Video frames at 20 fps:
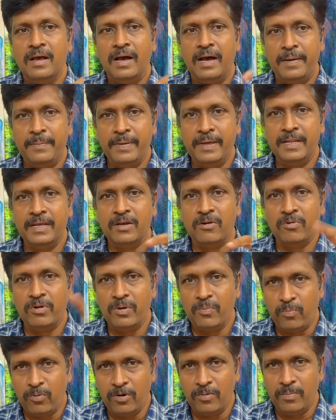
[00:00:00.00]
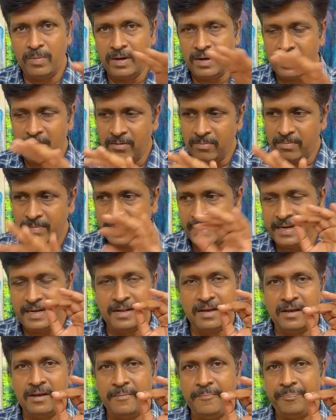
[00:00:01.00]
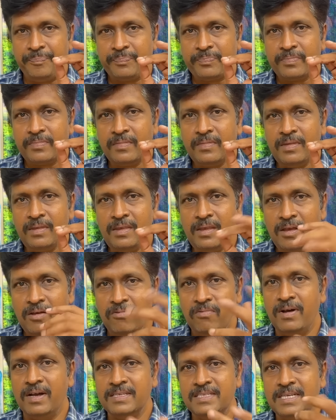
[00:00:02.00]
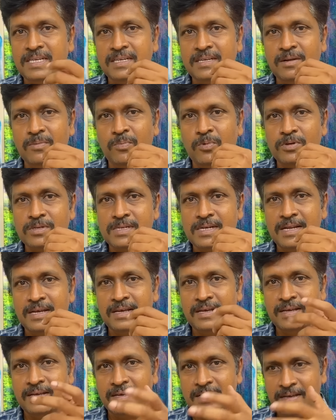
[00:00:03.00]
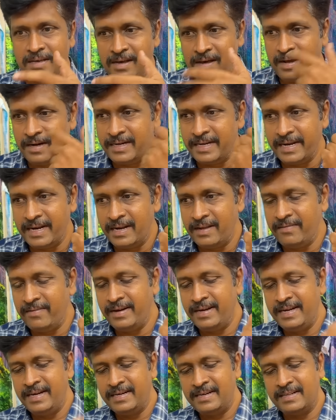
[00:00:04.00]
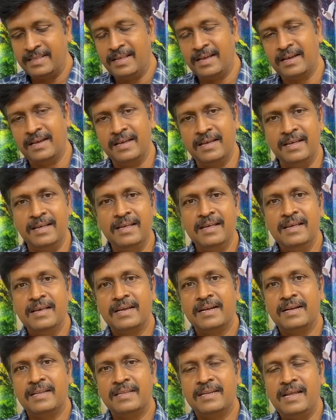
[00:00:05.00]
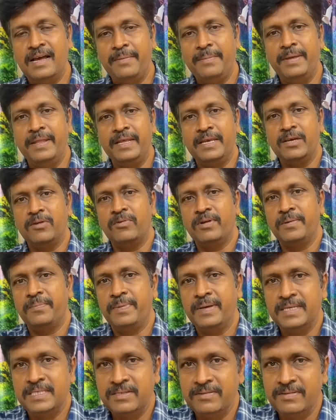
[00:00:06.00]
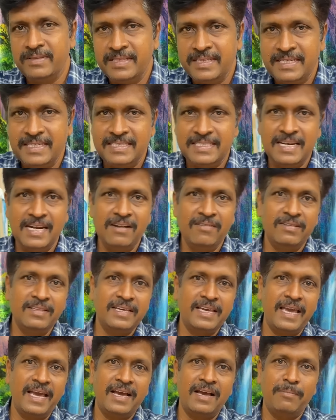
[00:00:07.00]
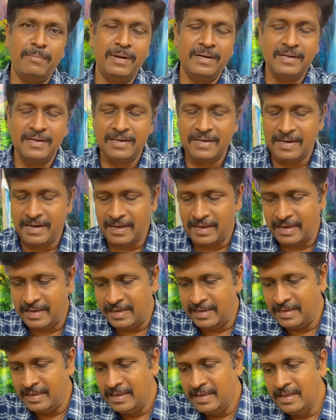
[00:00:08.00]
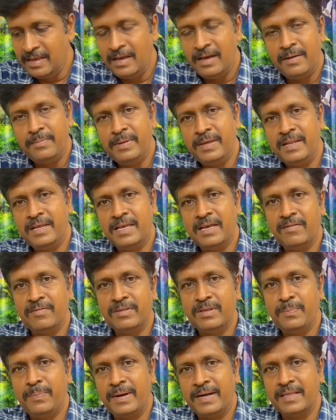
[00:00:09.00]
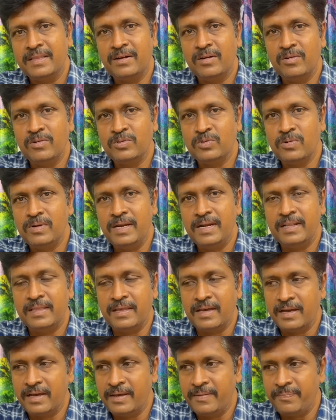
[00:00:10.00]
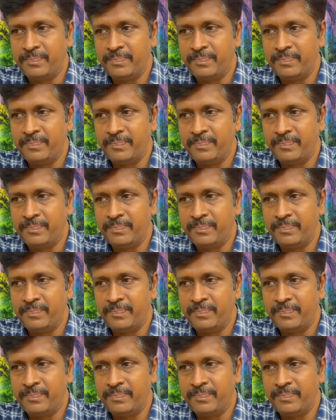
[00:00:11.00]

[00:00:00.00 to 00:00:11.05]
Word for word: அமெரிக்காவுடைய புலம்பல்களும் லைட்டாக வாஷிங்டன் போஸ்ட்டில் ஆர்டிக்கலாக வெளியிட்டிருந்தாங்க கிட்டத்தட்ட அமெரிக்காவோட பேச்சு வந்து இஸ்ரேல் வந்து கேட்க மாட்டேன்றாங்க அமெரிக்கா வந்து பல தடவை சொல்லியிருந்தாங்க